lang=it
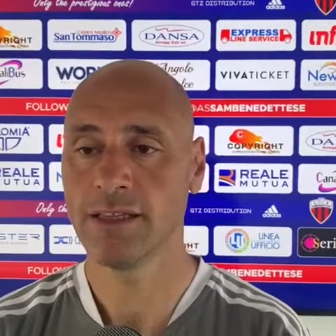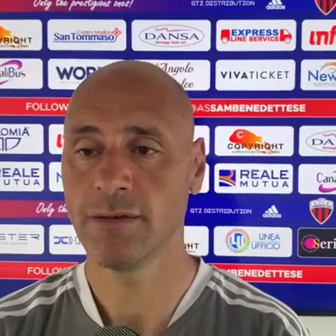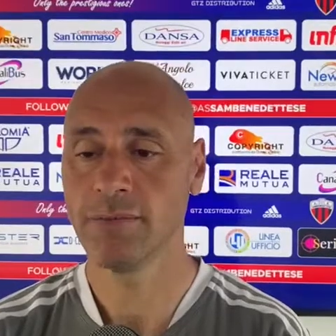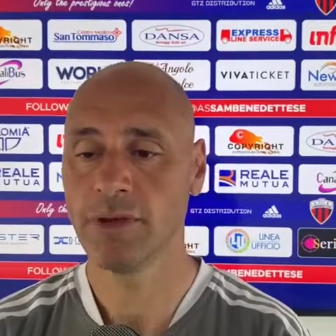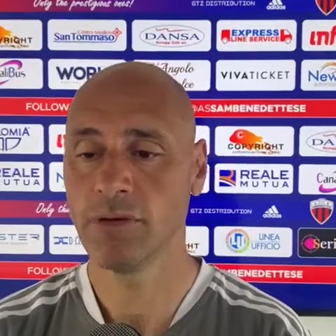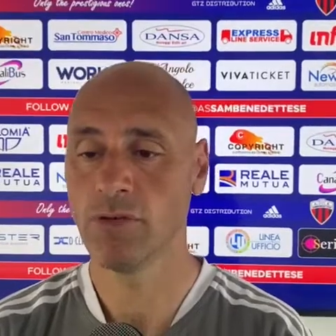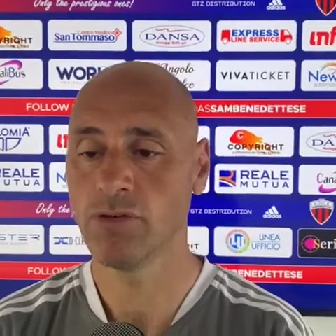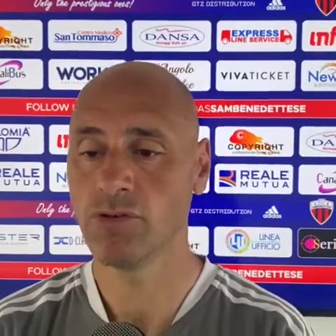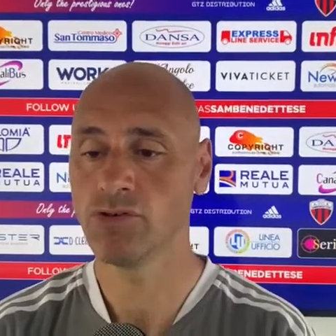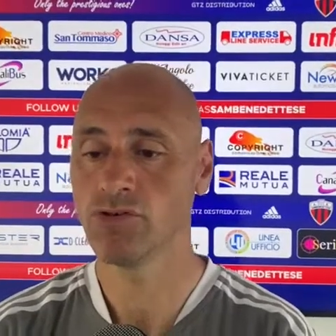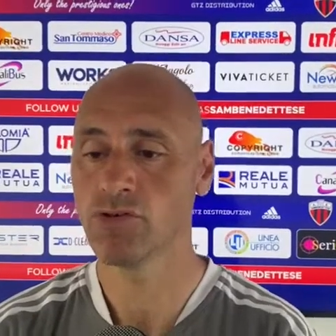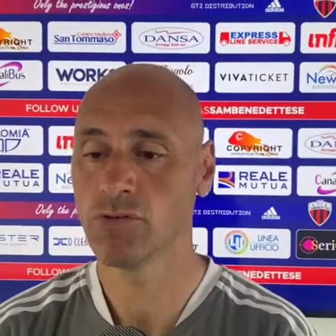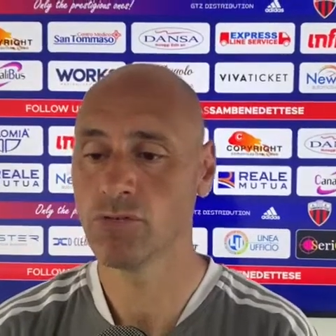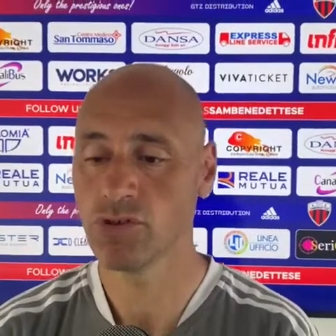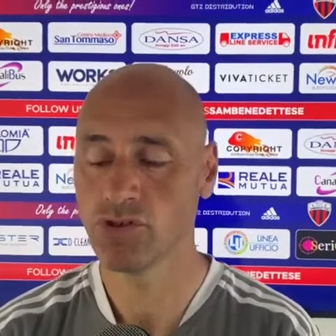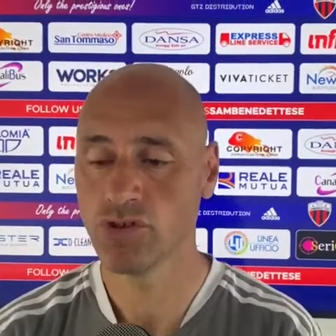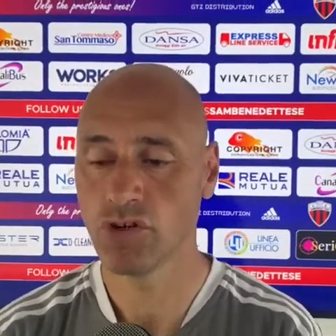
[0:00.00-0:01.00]
abbiamo visto
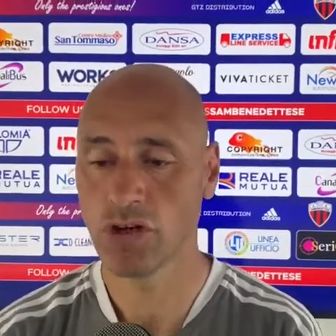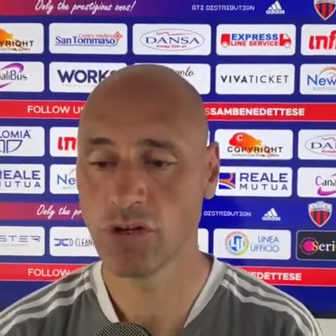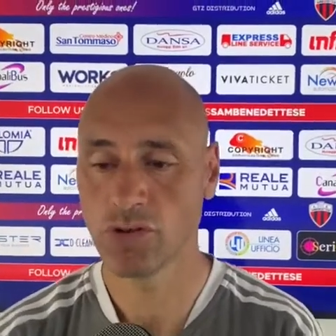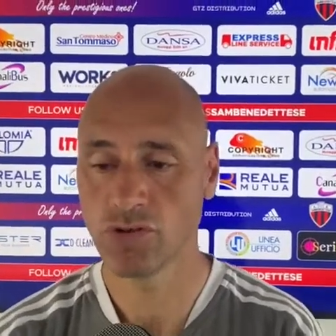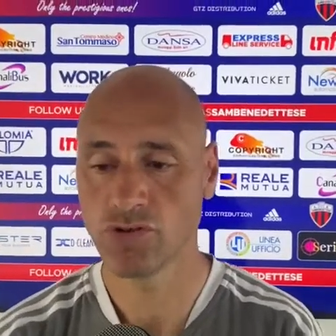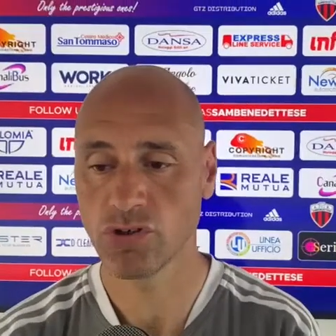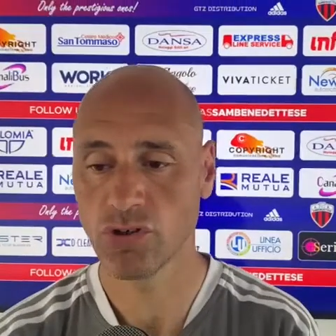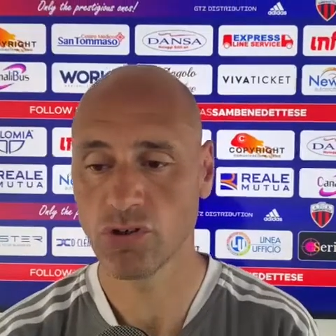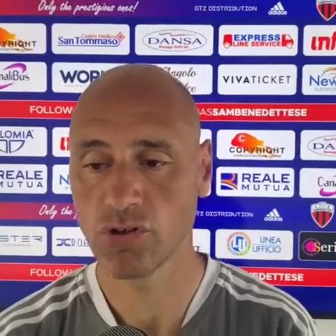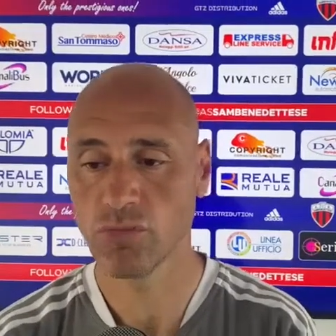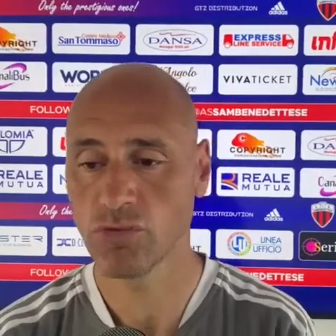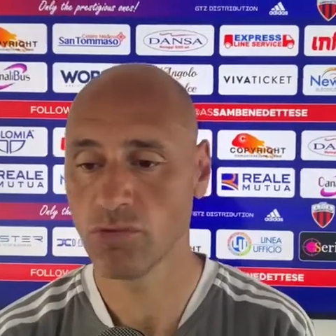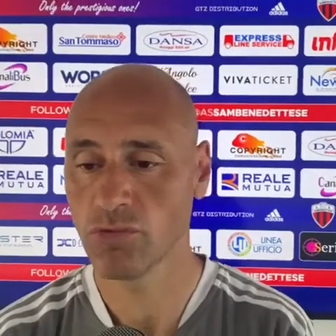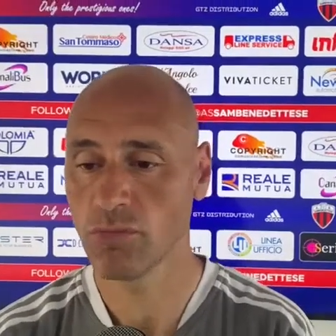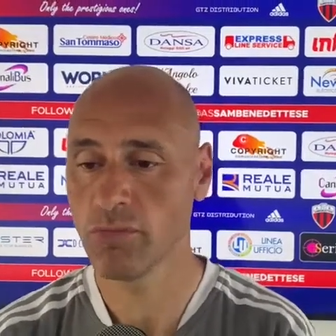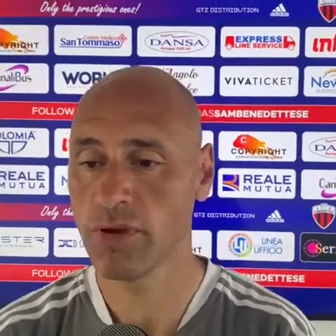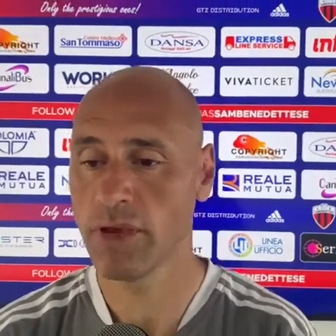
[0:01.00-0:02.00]
come giocano, giocano
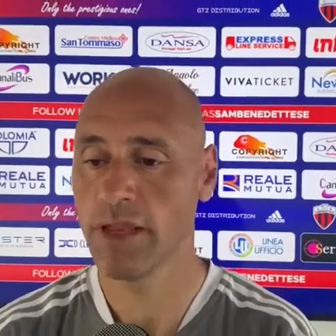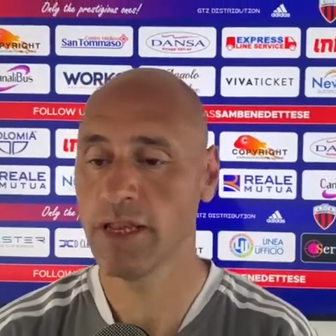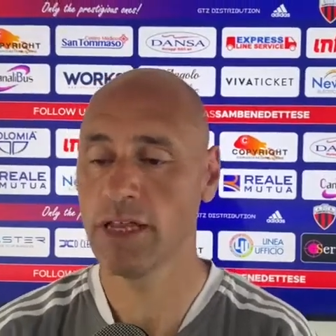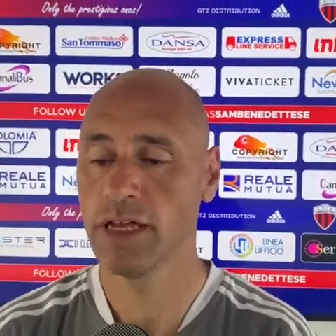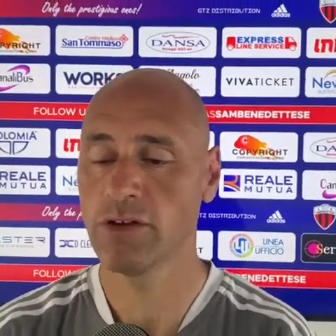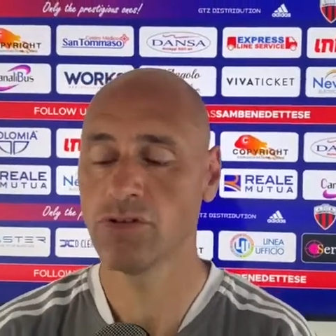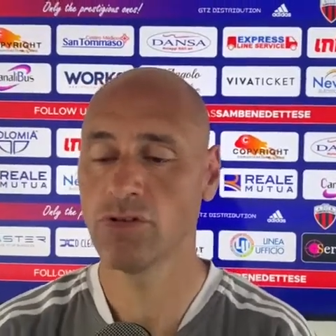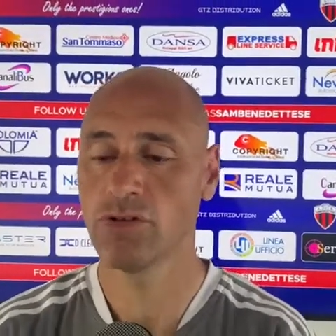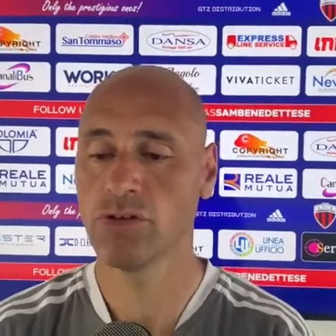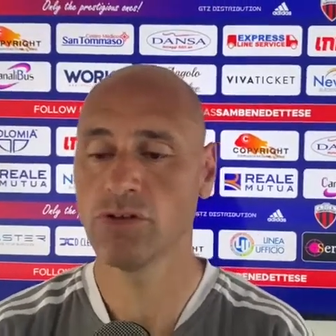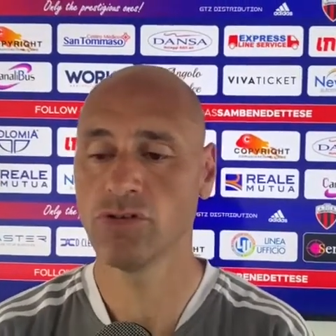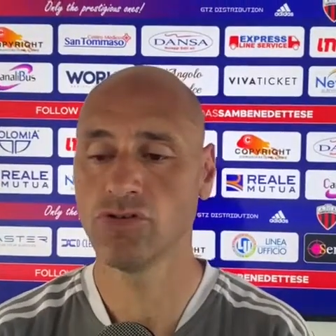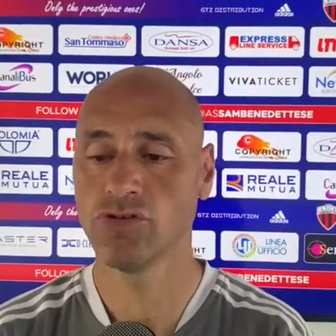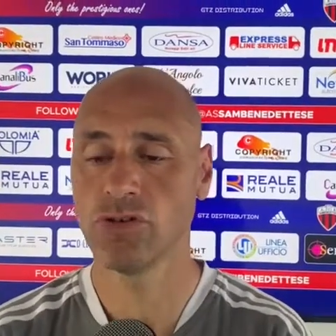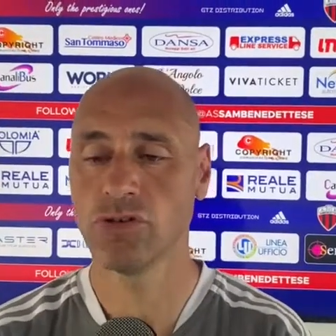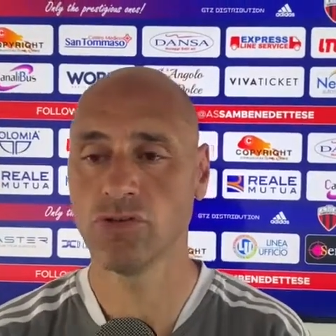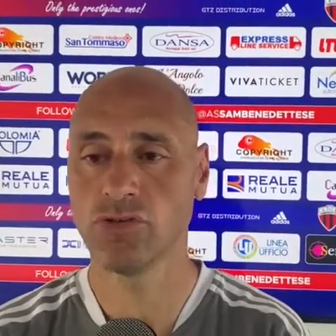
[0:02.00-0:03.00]
molto bene, hanno
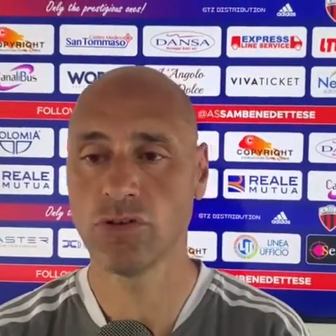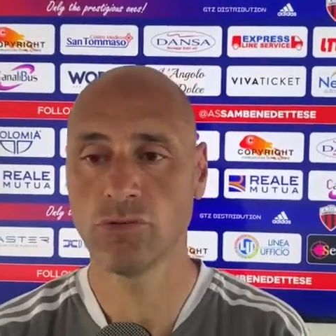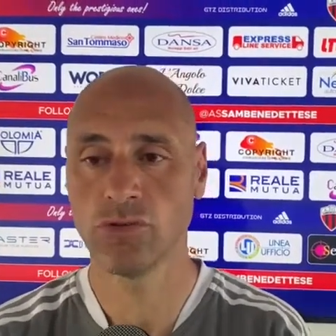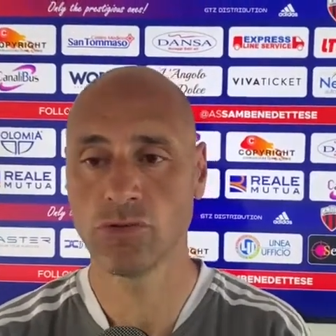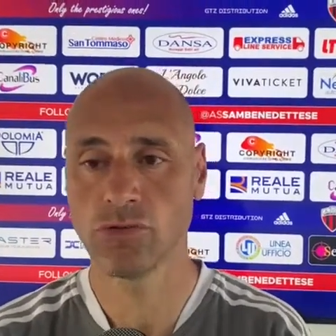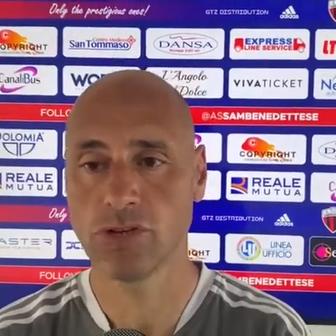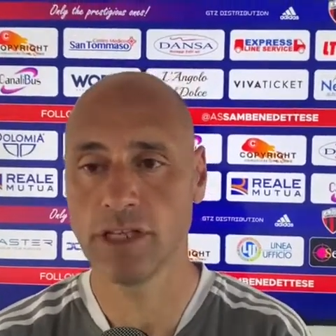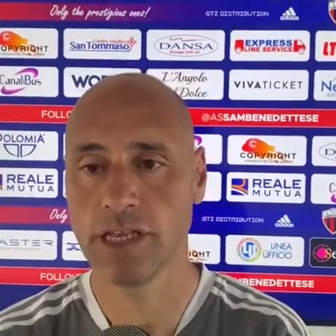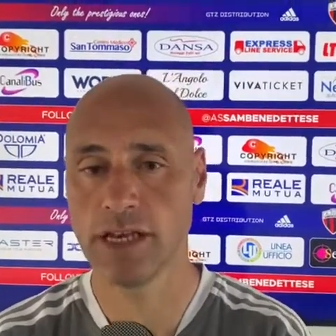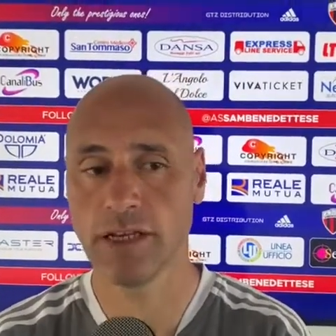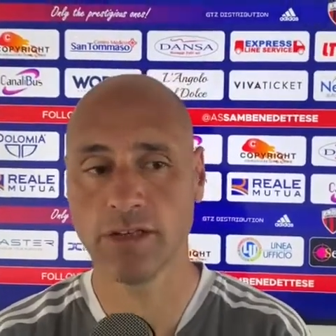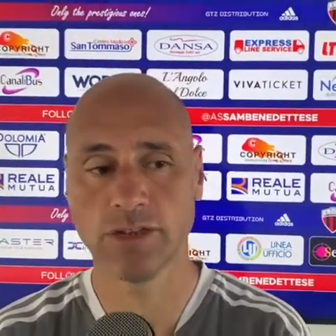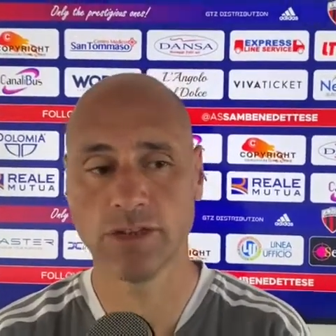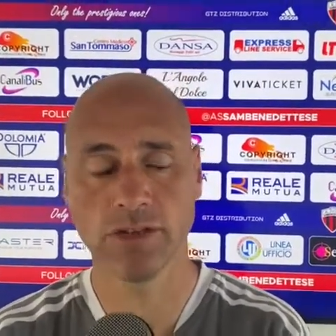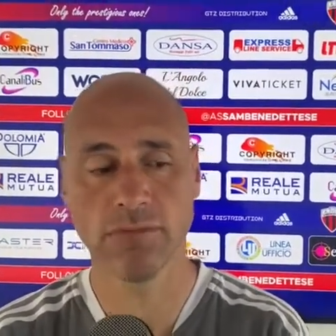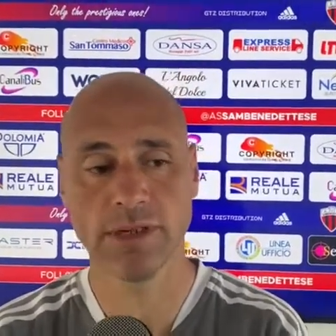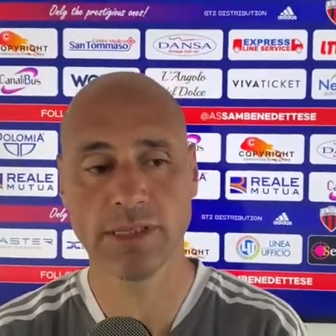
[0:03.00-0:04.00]
giocatori molto
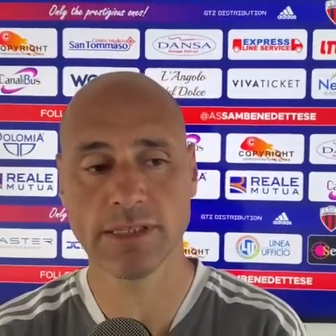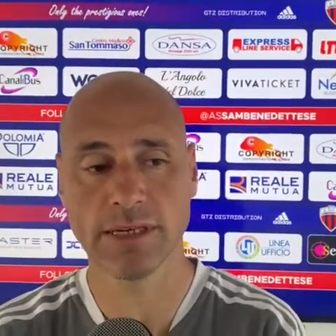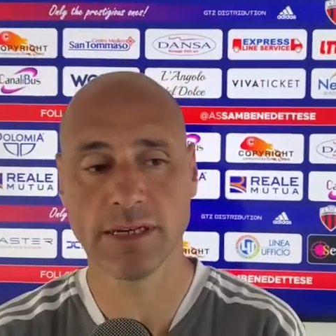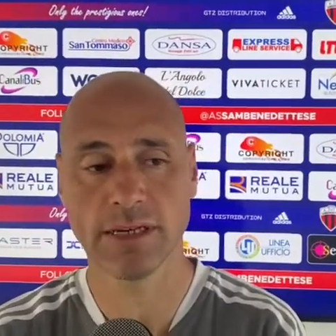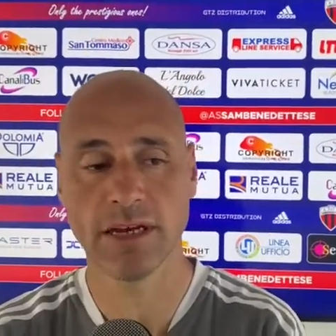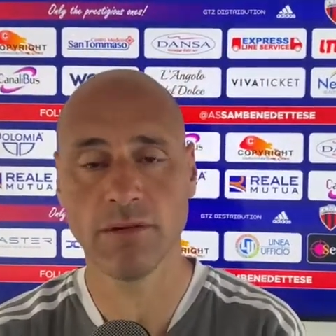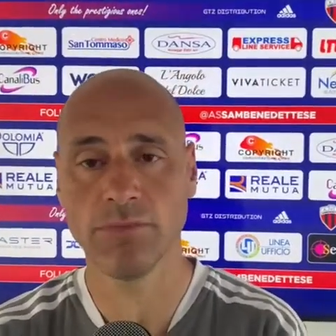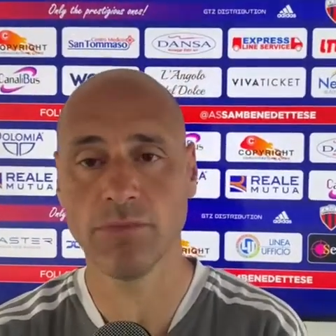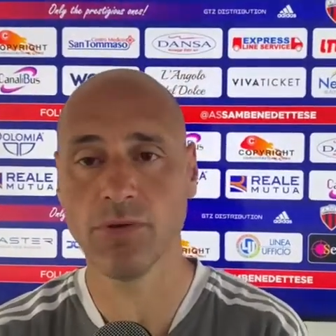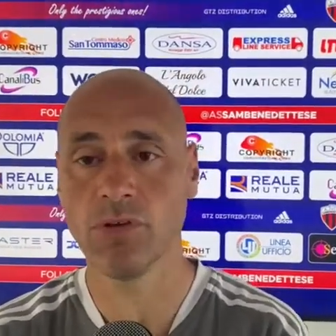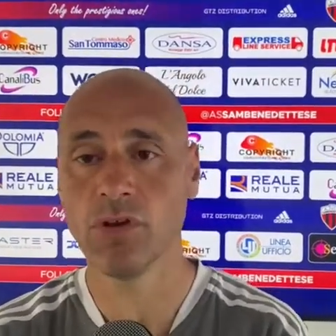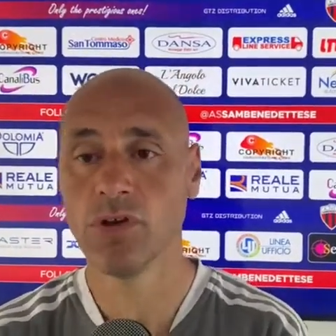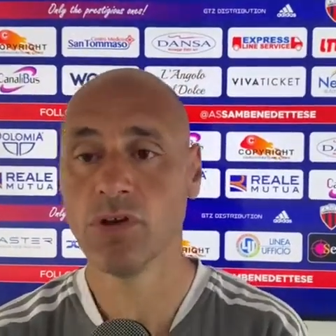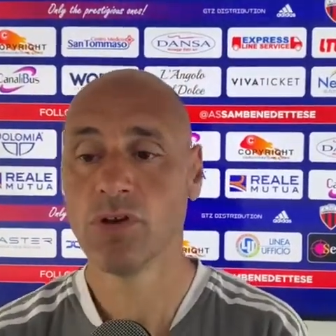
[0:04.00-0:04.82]
tecnici in mezzo al campo,